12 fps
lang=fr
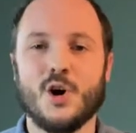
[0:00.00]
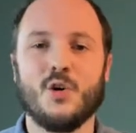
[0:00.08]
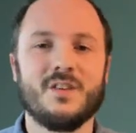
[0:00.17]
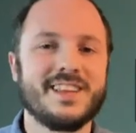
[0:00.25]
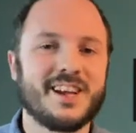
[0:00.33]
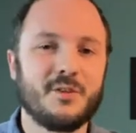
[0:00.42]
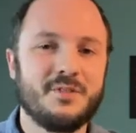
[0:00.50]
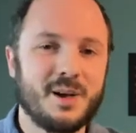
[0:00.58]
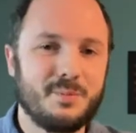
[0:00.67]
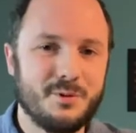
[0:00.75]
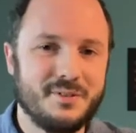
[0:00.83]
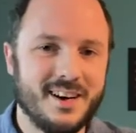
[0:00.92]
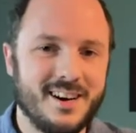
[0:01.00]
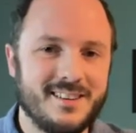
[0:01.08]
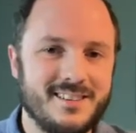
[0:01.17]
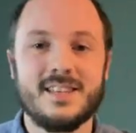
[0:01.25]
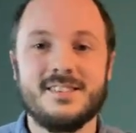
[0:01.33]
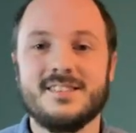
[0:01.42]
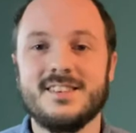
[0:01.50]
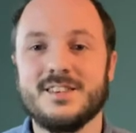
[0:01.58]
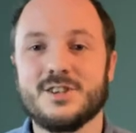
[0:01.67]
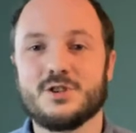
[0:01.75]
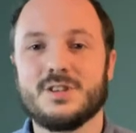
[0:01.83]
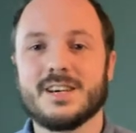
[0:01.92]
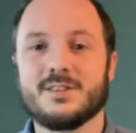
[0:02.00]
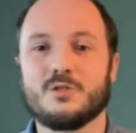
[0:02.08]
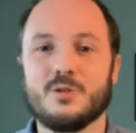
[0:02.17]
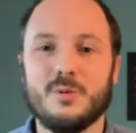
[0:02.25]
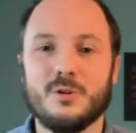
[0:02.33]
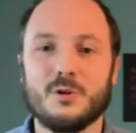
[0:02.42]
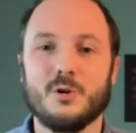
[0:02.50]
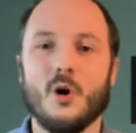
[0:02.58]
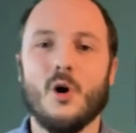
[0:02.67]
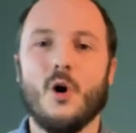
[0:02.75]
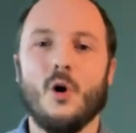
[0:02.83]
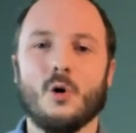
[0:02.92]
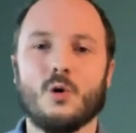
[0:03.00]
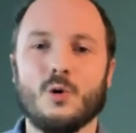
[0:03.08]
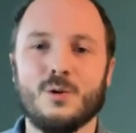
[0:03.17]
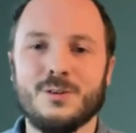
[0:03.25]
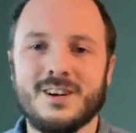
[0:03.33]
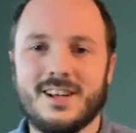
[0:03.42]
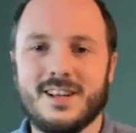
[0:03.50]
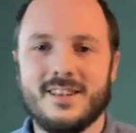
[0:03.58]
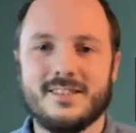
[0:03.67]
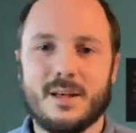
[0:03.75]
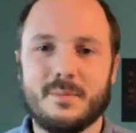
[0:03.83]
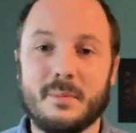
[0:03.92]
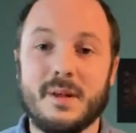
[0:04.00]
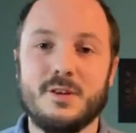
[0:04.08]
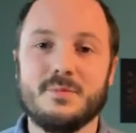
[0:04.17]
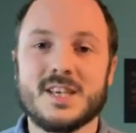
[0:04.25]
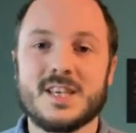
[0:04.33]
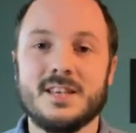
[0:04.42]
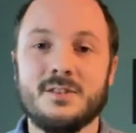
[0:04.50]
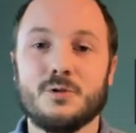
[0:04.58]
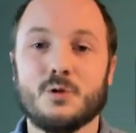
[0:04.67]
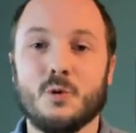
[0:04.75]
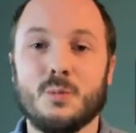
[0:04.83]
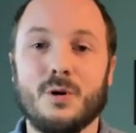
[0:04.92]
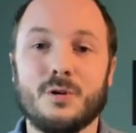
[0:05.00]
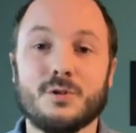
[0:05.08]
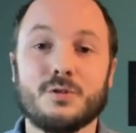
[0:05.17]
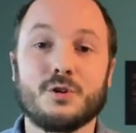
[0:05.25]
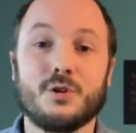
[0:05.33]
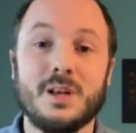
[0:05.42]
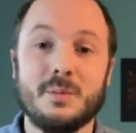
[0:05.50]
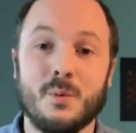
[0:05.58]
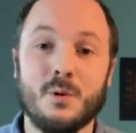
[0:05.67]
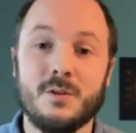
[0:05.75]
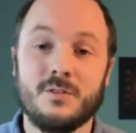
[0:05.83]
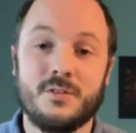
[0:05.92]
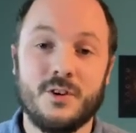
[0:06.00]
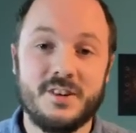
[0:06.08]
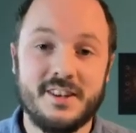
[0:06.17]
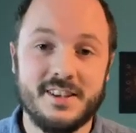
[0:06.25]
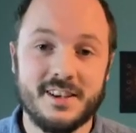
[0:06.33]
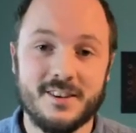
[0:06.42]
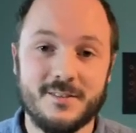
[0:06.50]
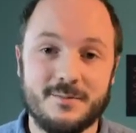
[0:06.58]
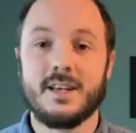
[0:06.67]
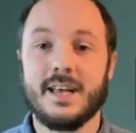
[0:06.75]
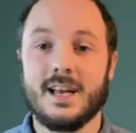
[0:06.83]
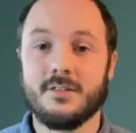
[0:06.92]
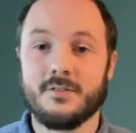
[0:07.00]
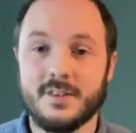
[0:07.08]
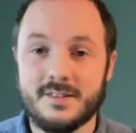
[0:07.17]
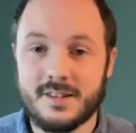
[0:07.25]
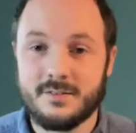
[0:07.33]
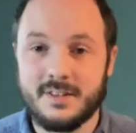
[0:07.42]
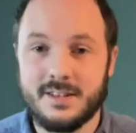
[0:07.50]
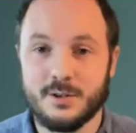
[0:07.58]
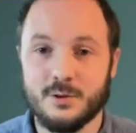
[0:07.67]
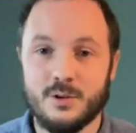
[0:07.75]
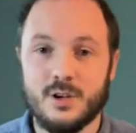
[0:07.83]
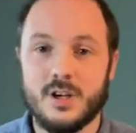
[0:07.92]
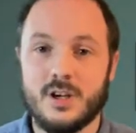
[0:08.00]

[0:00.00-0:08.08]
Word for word: On va y revenir plus tard. Ici, je dirais seulement que, en gros, ça permet à une machine de comprendre ce que les mots veulent dire. Et à la fin de cette vidéo,